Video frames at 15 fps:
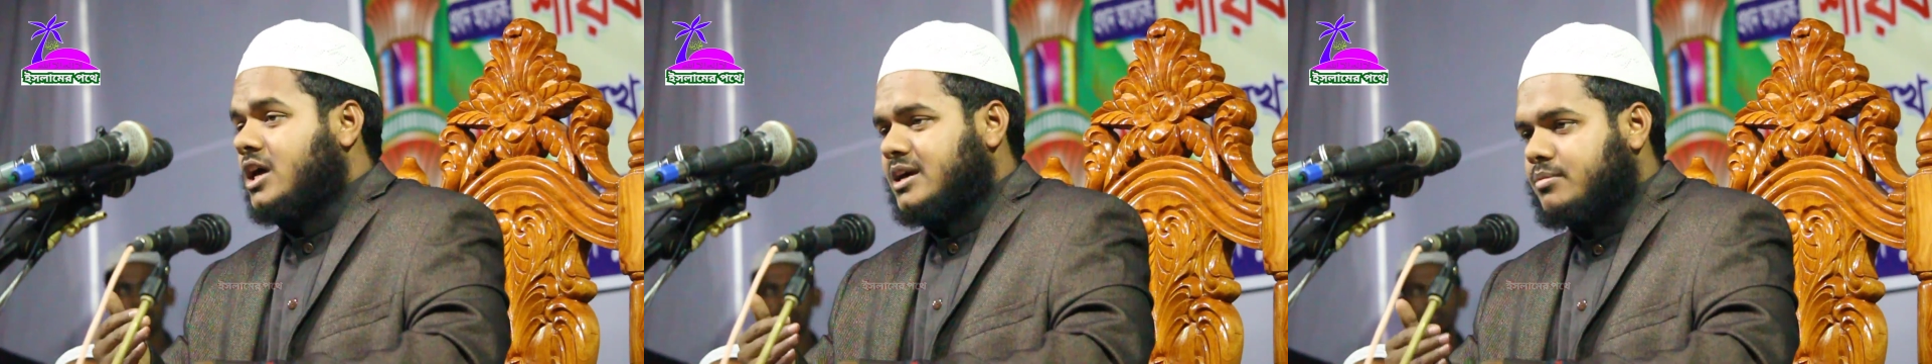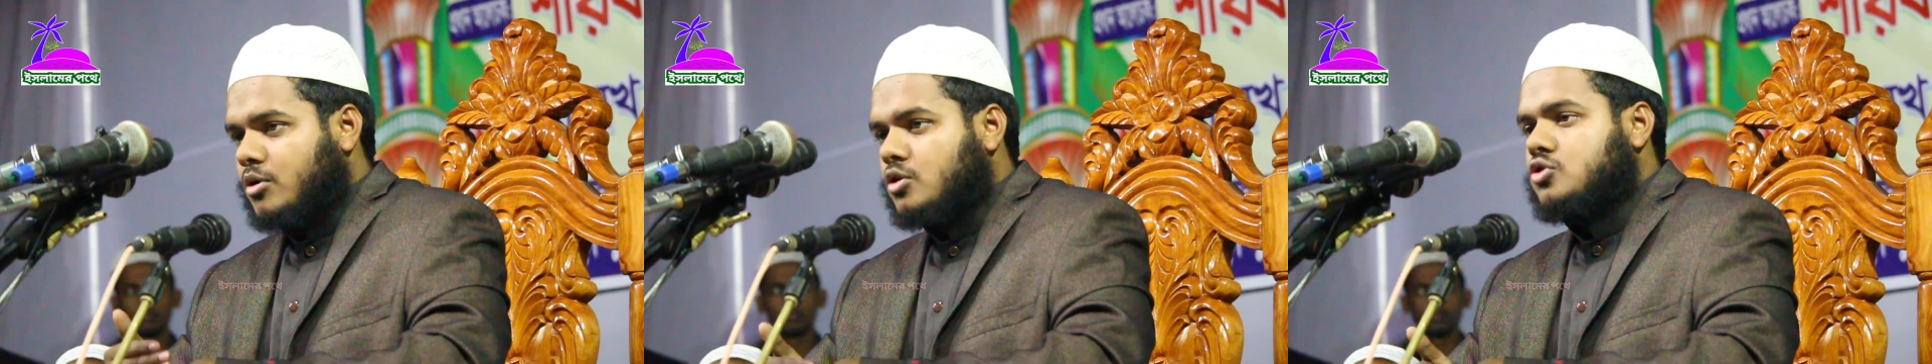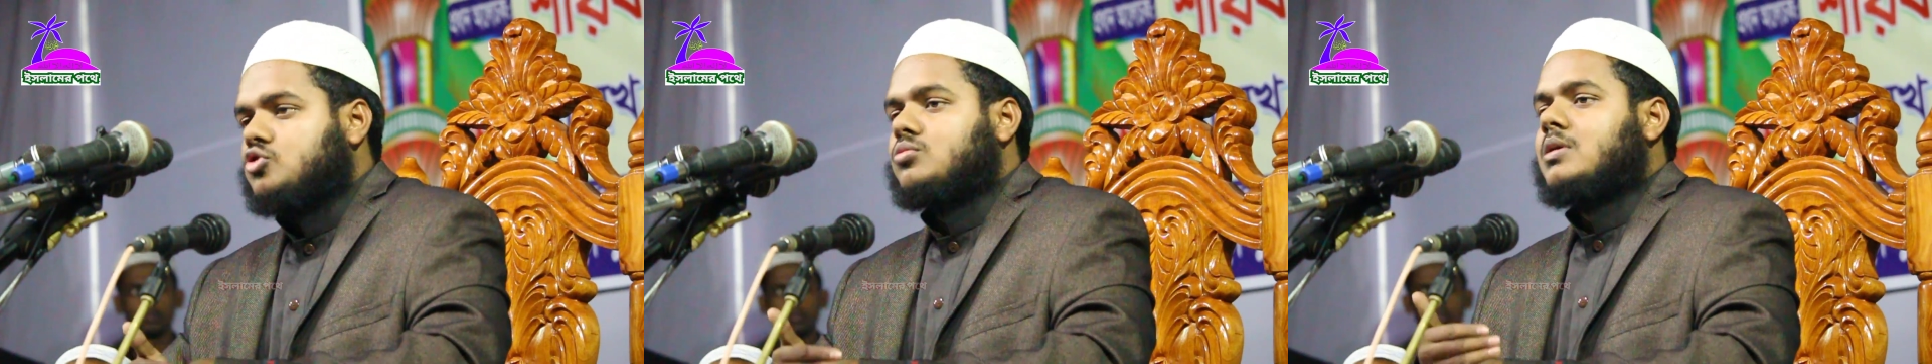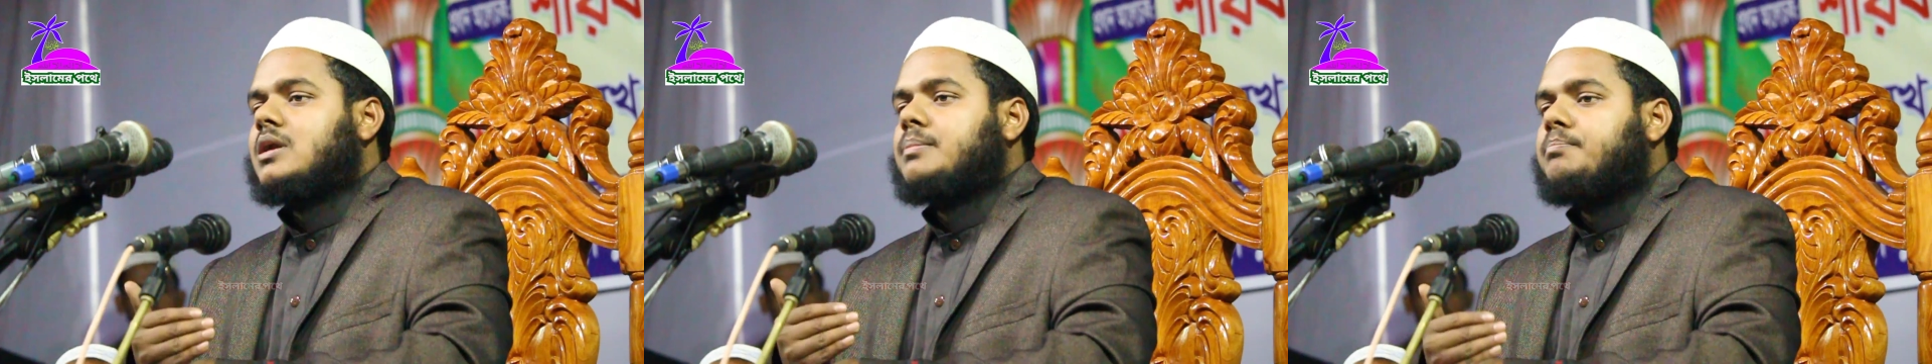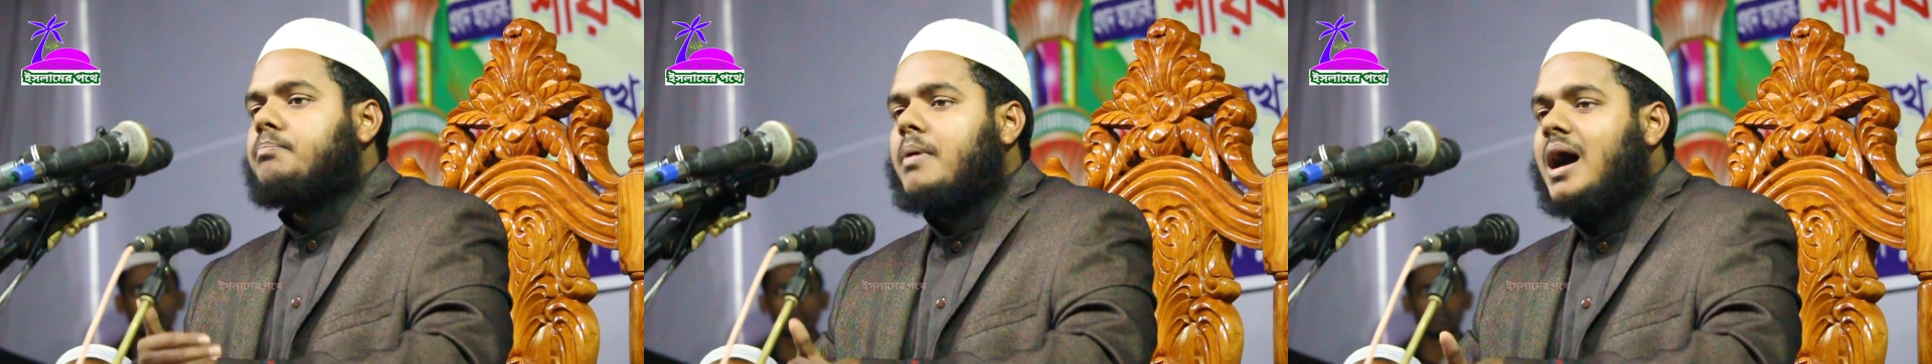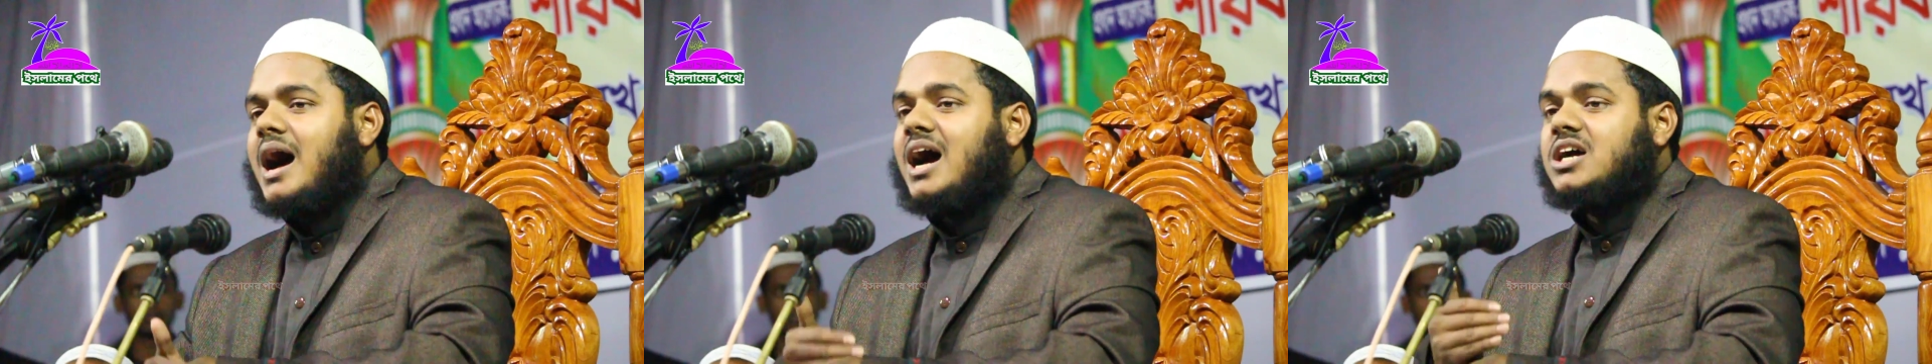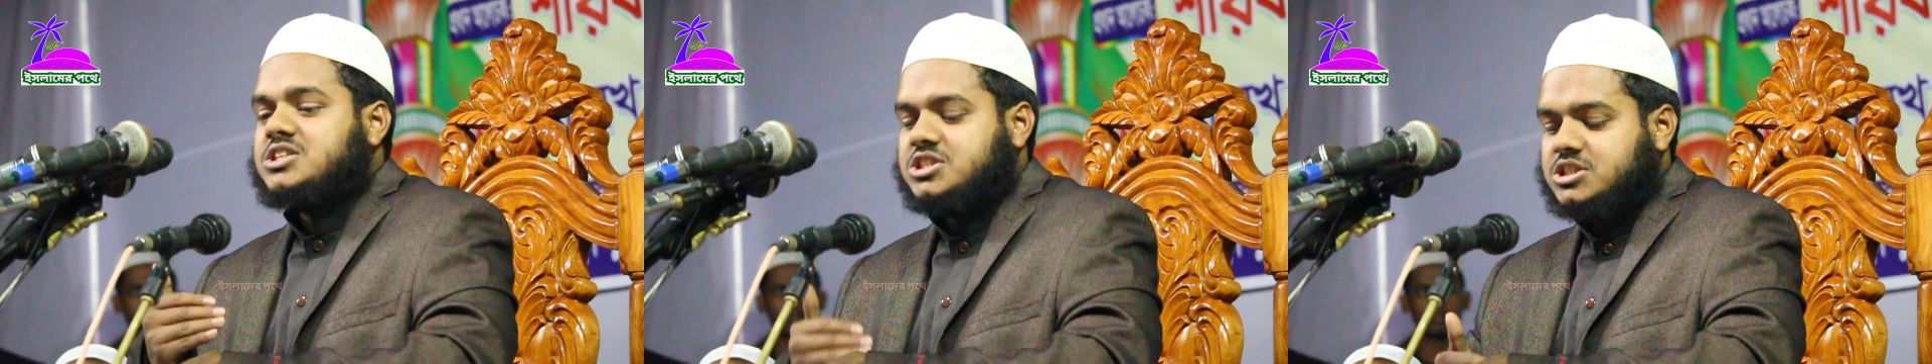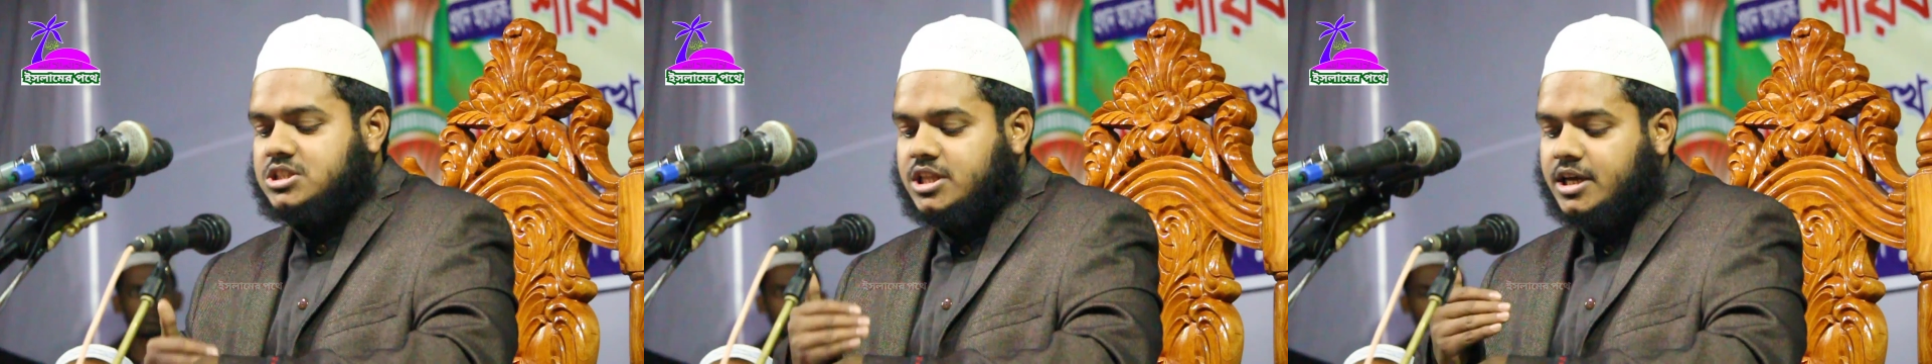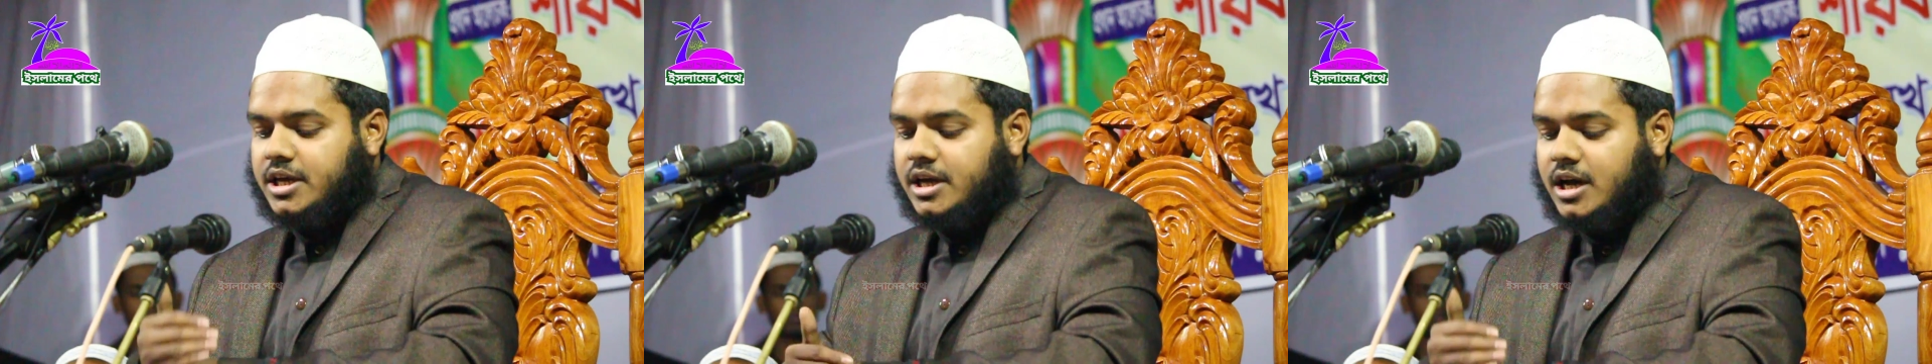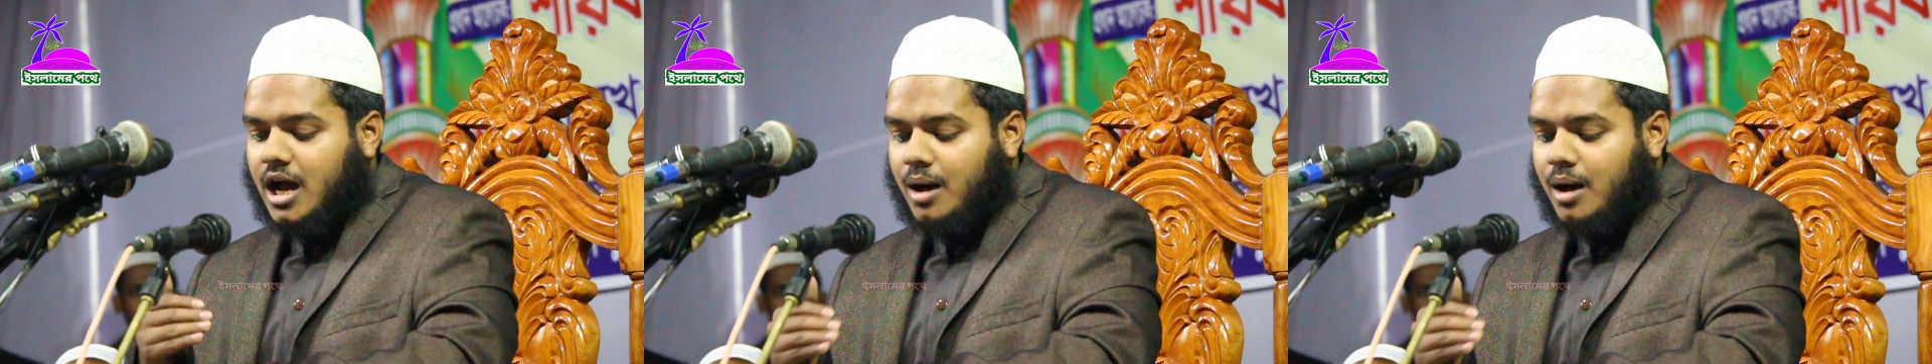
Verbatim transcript: এবং তোমার পাশ থেকে